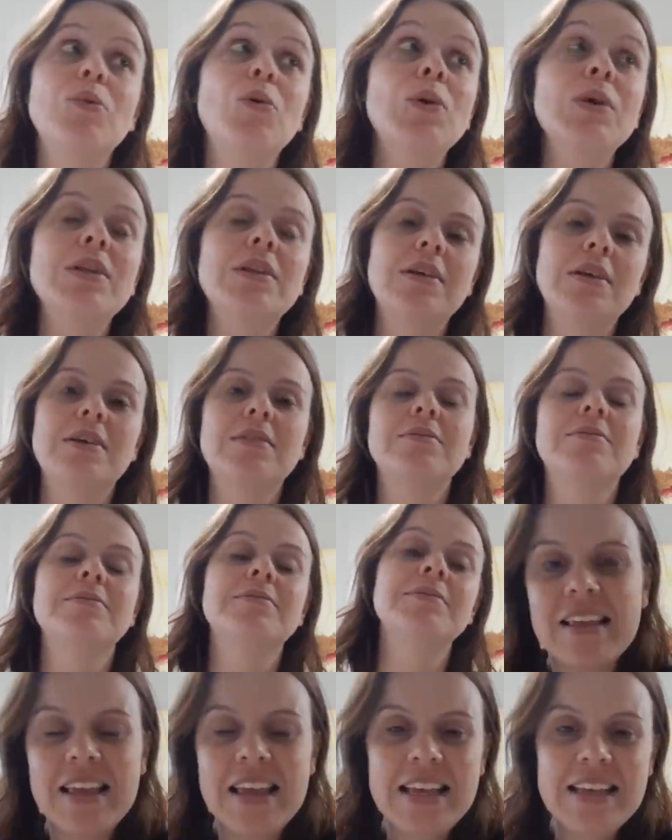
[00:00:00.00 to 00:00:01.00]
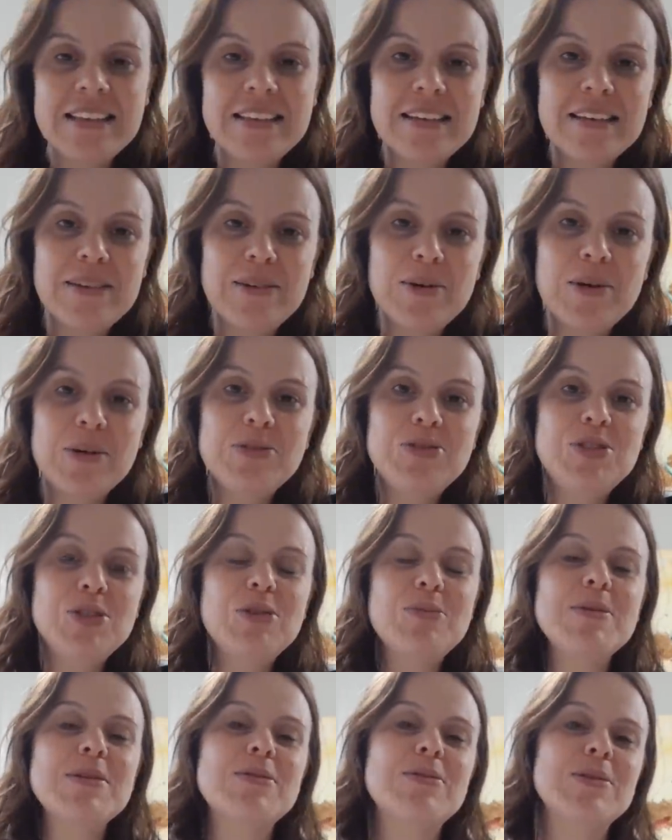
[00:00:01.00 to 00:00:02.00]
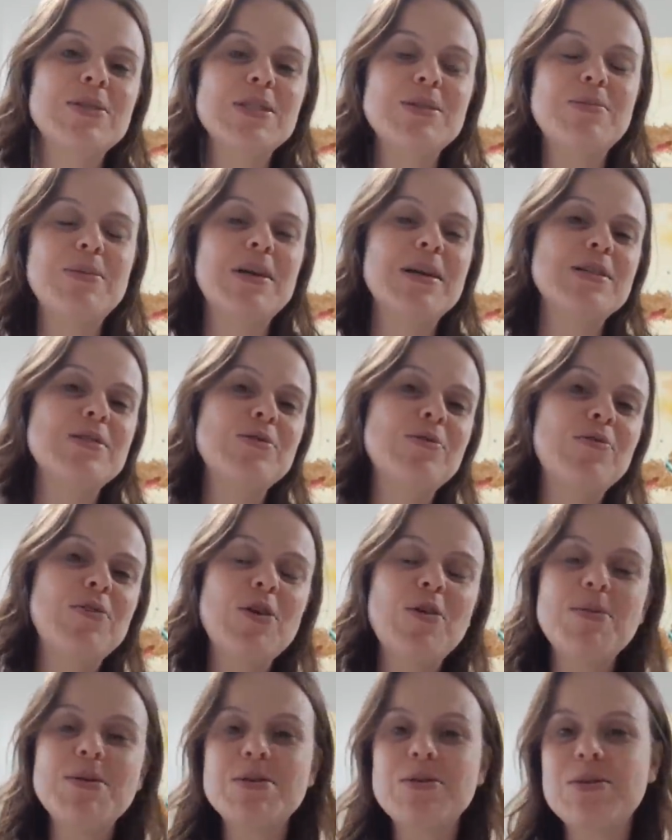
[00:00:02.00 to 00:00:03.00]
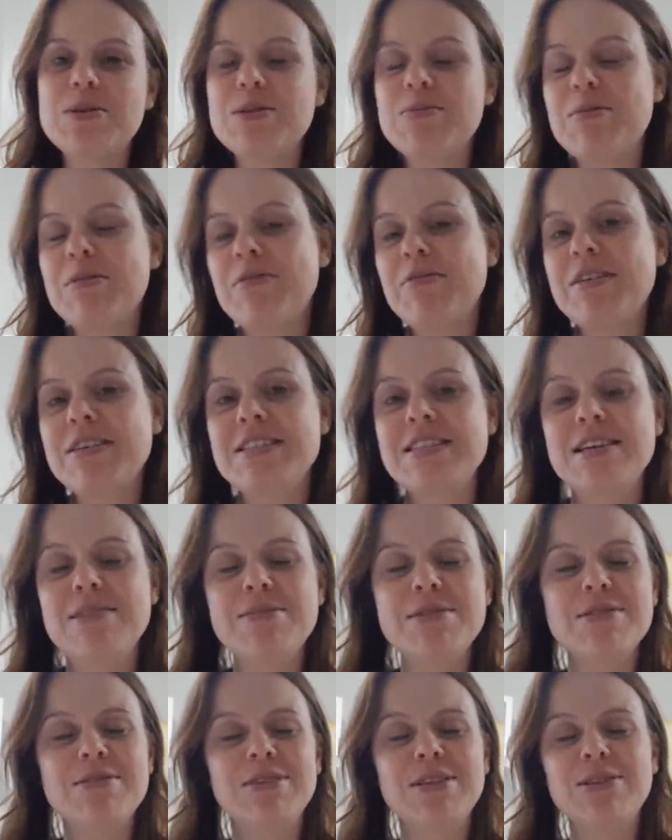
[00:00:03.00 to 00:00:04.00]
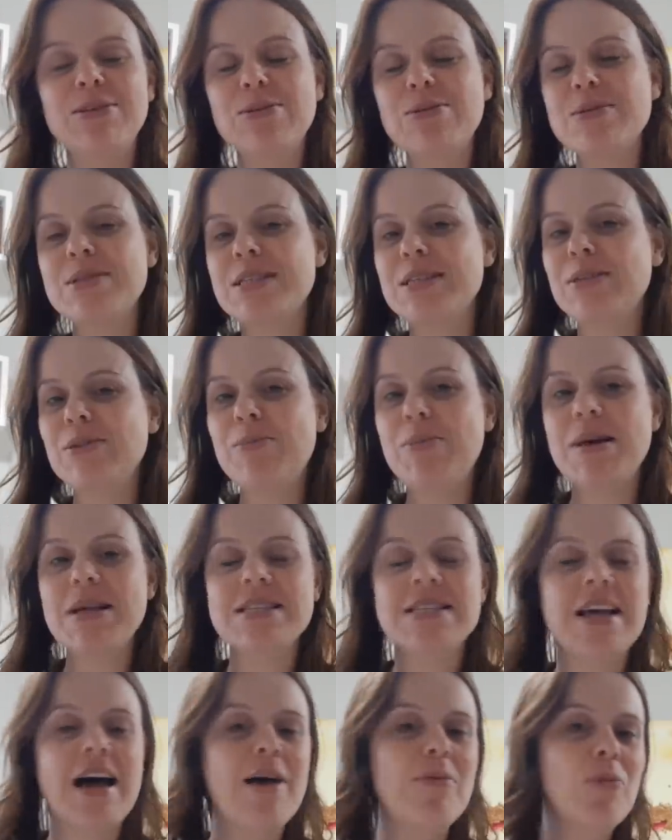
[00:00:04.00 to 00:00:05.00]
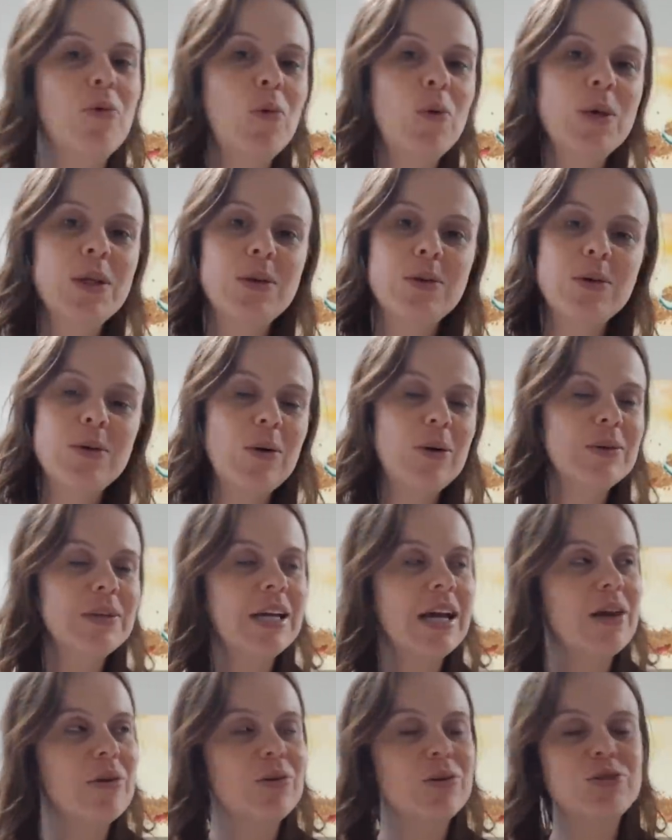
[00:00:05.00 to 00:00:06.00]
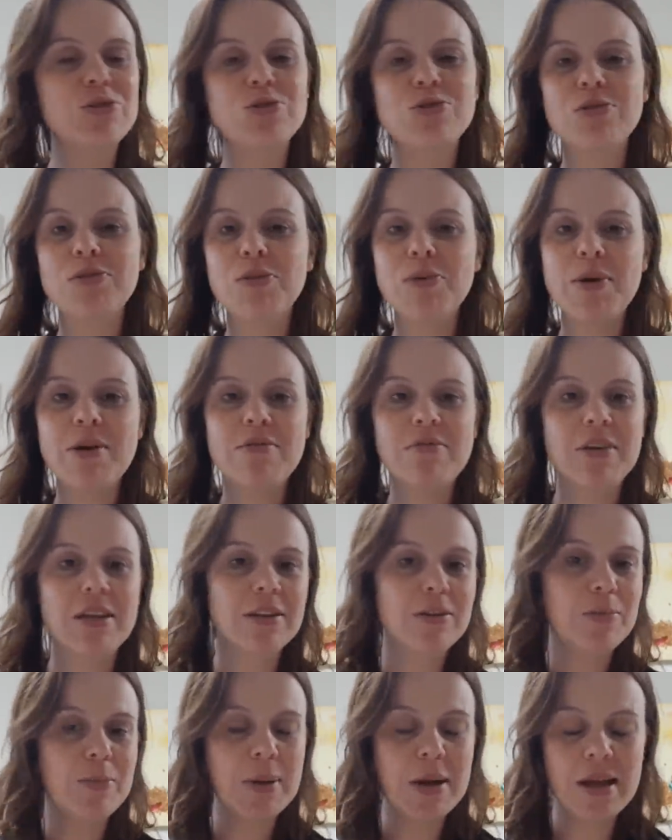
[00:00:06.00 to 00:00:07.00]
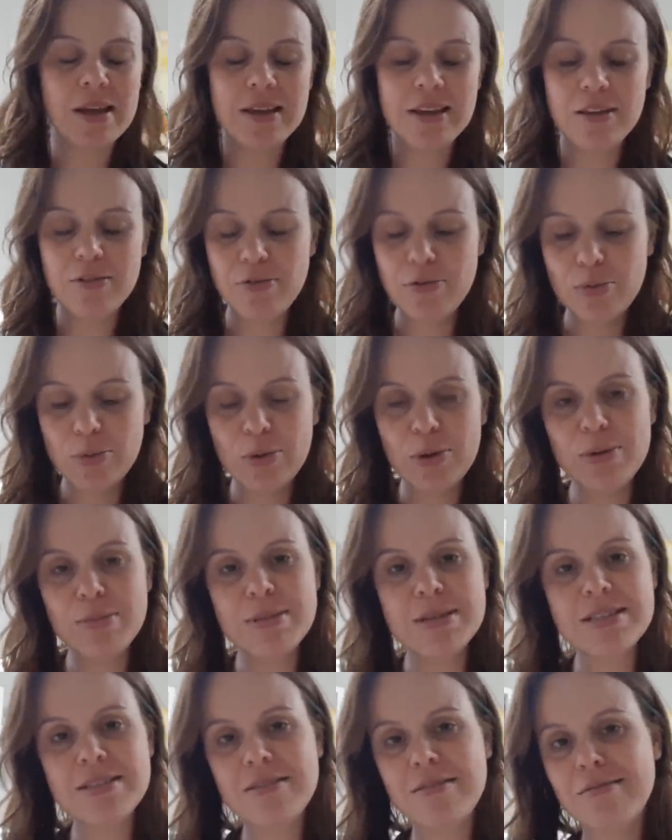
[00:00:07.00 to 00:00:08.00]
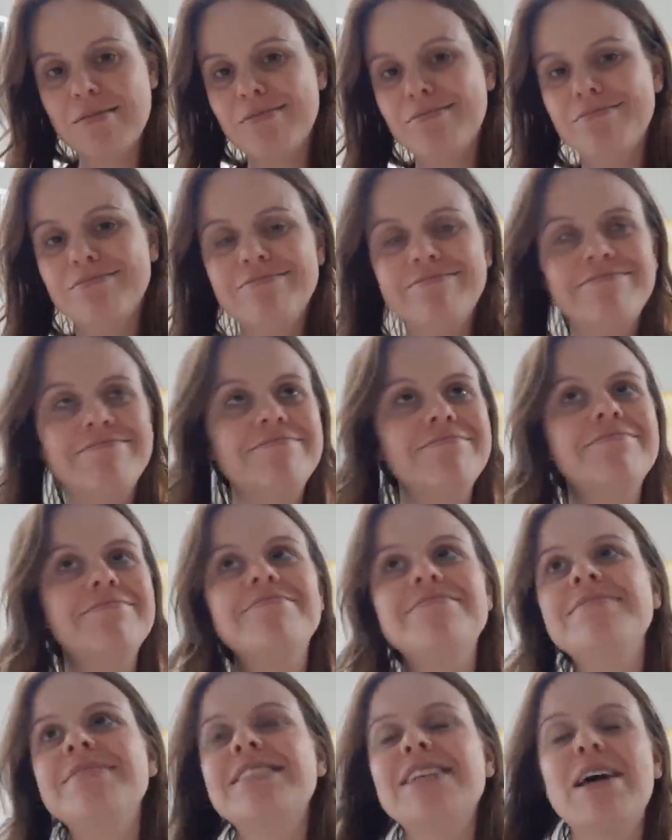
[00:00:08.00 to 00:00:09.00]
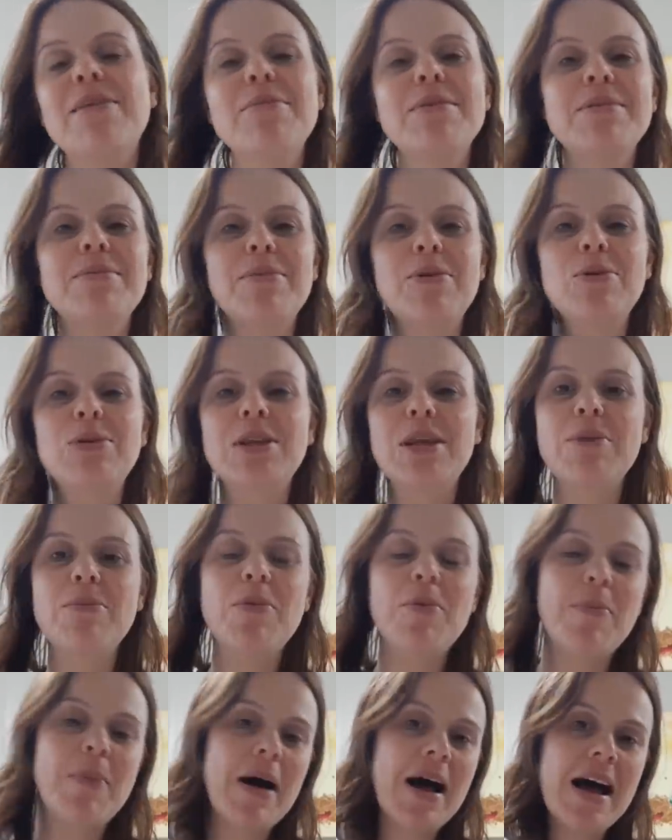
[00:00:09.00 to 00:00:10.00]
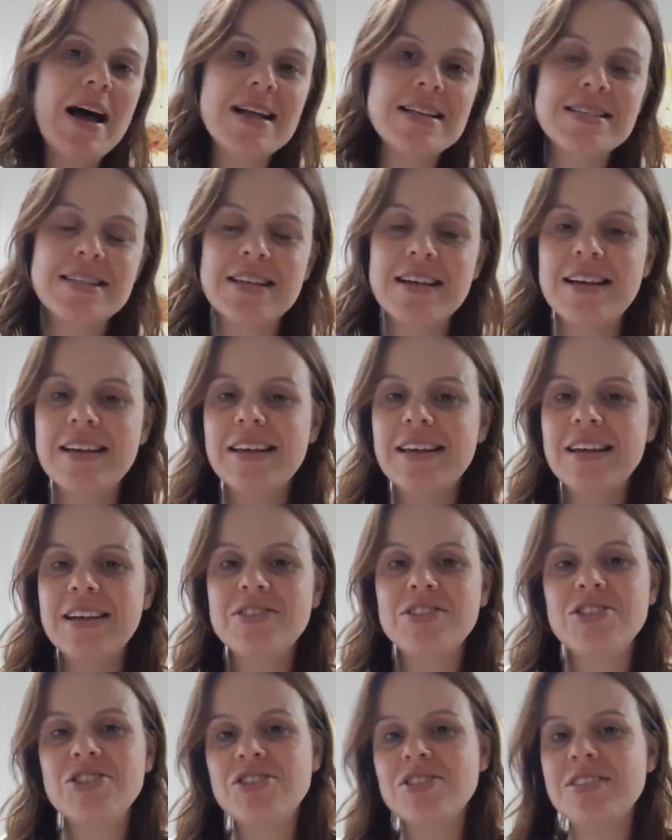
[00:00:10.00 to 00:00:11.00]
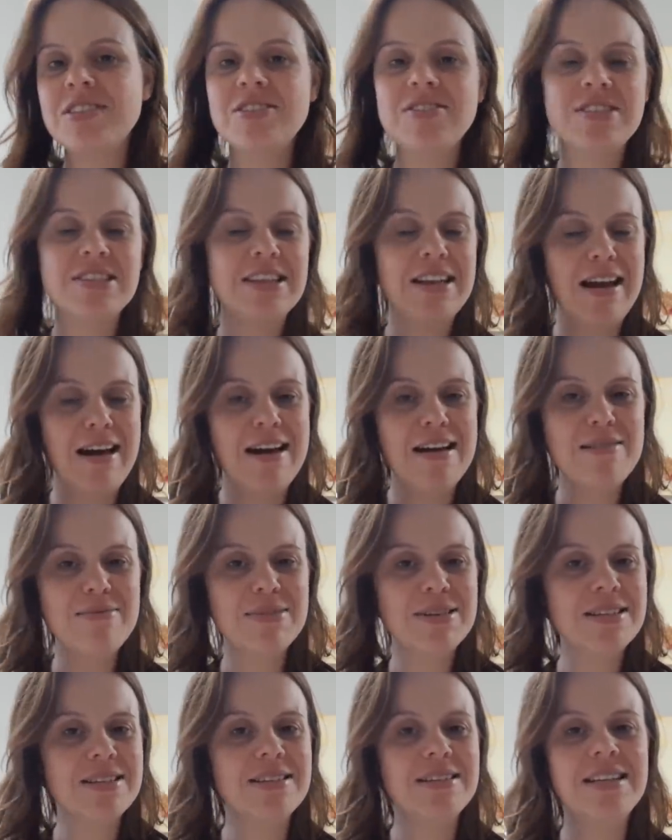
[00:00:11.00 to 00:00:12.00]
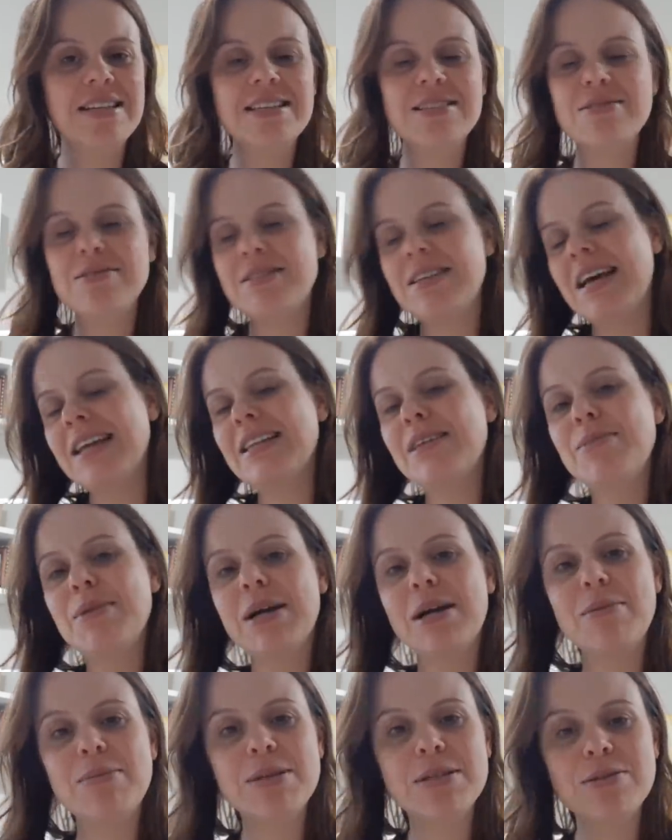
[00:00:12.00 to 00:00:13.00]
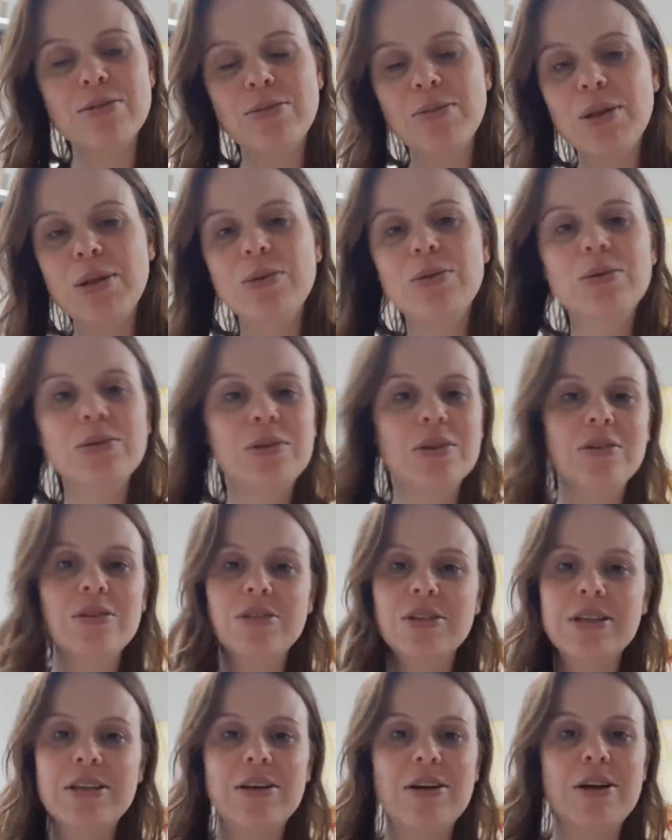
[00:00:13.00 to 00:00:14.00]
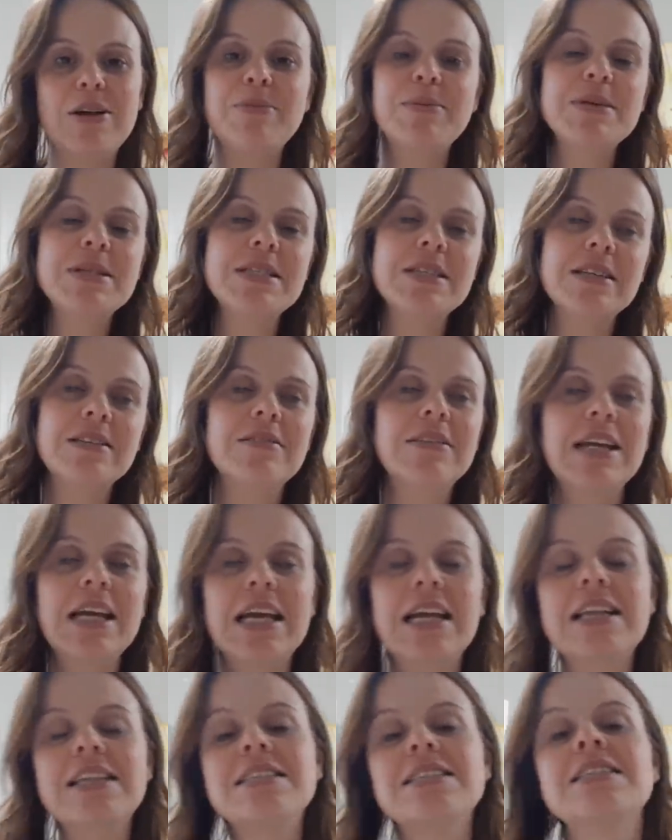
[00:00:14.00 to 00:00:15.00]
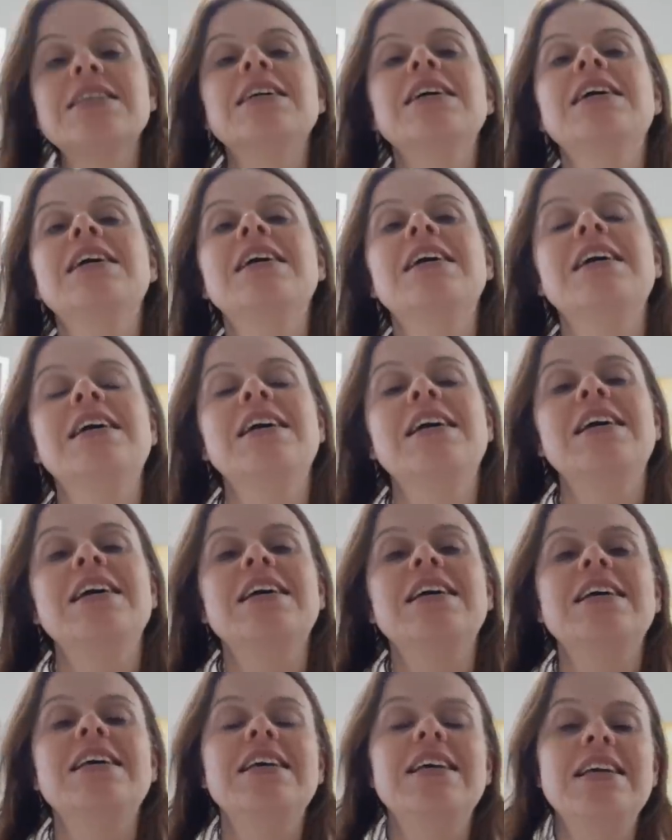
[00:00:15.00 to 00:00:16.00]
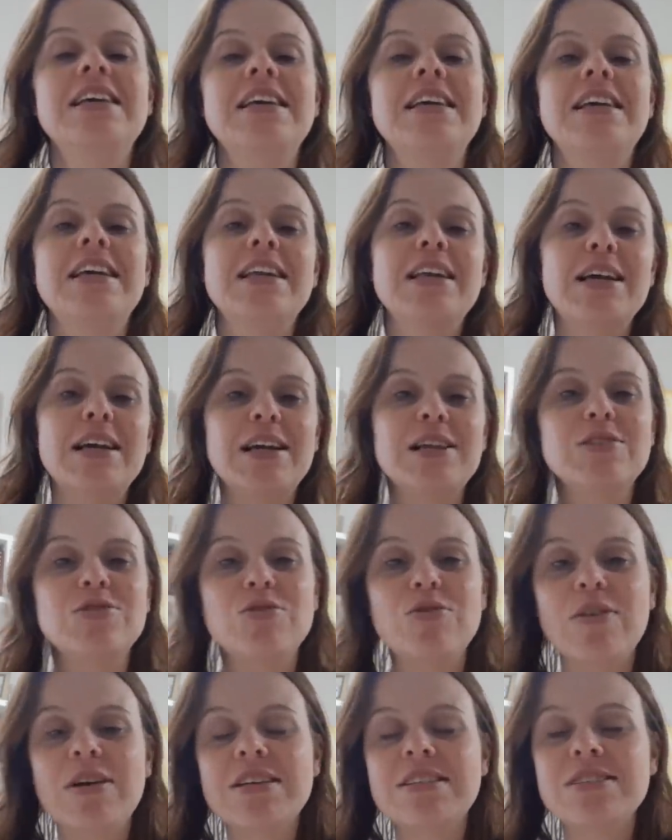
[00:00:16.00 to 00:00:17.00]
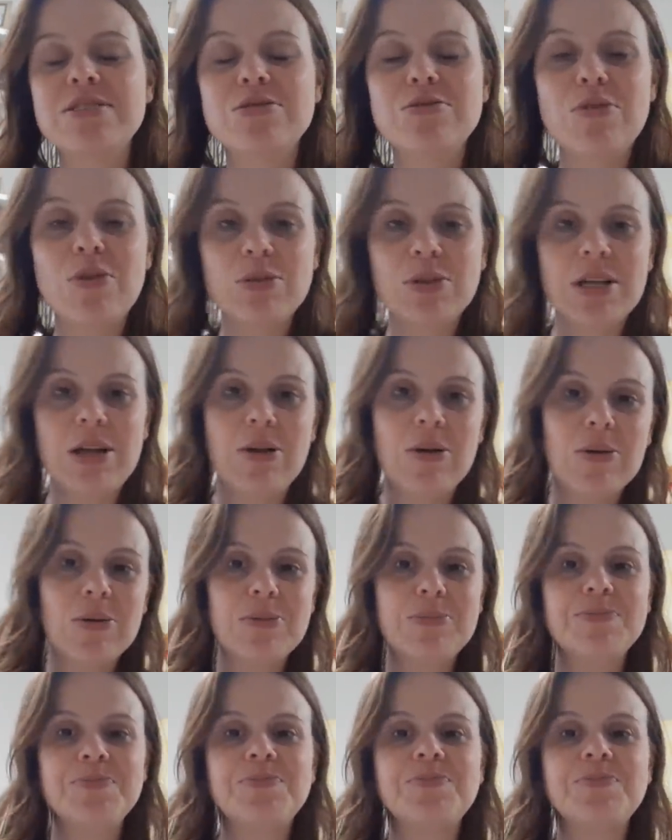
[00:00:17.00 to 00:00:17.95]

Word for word: Muita. Então eu tinha umas coisas para resolver, umas coisas para fazer, mas eu nem tô conseguindo pensar muito. Ontem à noite eu tive um evento para ir, fui, mas não sabe, o tempo passa e a gente se distrai, mas eles não saem da minha cabeça um minuto, tô toda hora pensando neles e queria que eles estivessem de volta logo.